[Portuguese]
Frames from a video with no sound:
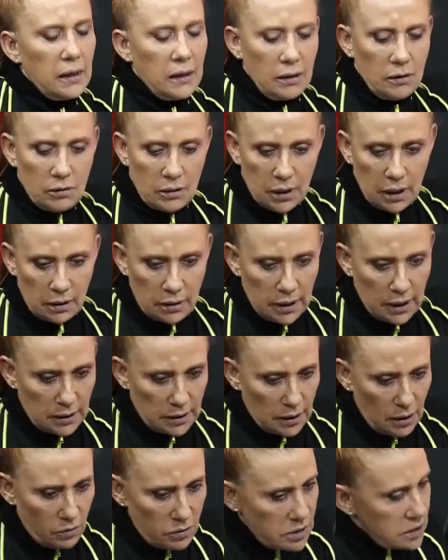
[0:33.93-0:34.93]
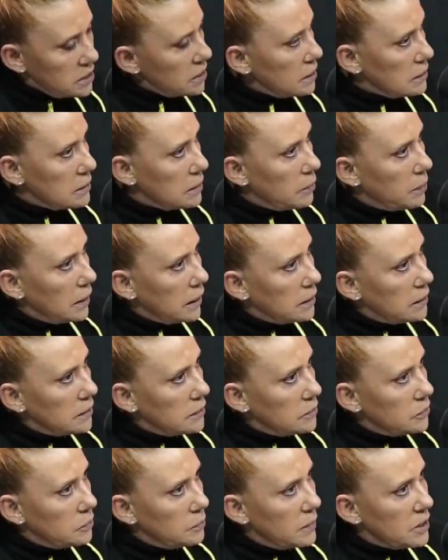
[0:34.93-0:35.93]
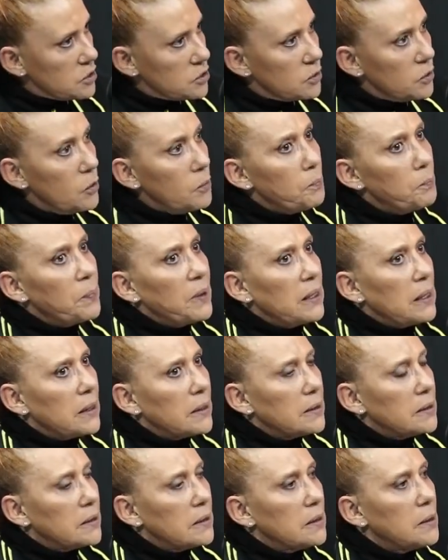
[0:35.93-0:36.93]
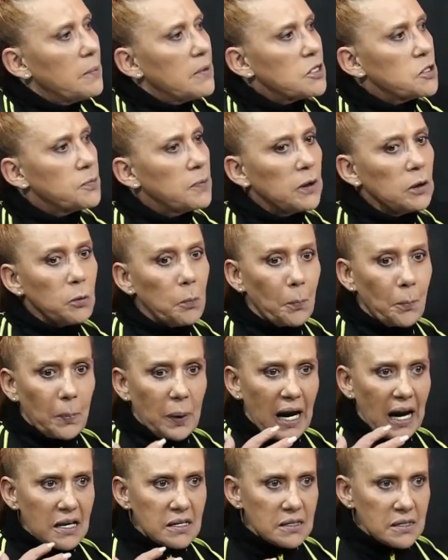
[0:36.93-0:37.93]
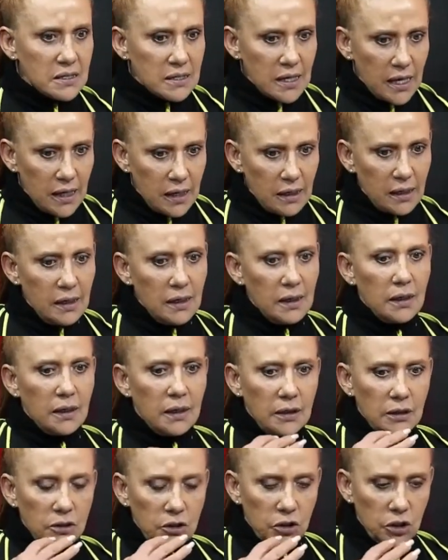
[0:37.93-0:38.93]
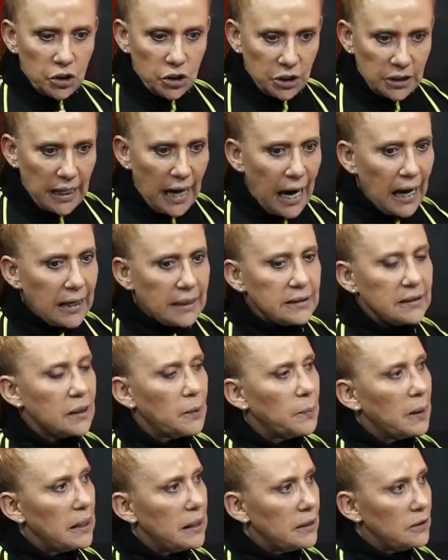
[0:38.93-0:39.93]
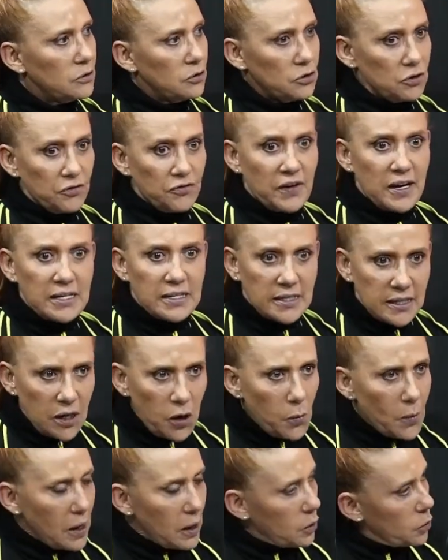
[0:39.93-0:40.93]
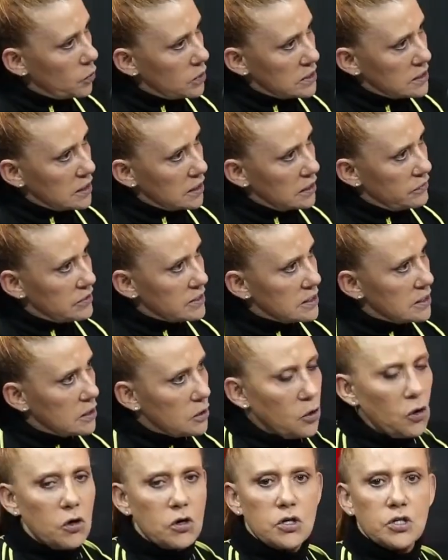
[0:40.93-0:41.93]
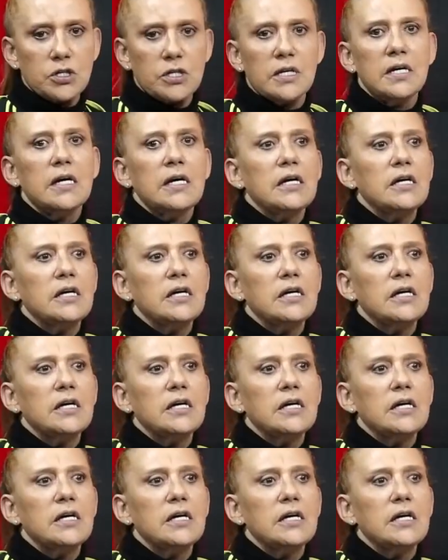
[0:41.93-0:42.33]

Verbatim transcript: eu quero ir até os 100 trabalhando, mas não pela grana, mas pelo prazer de estar trabalhando, de fazer uma coisa que você gosta,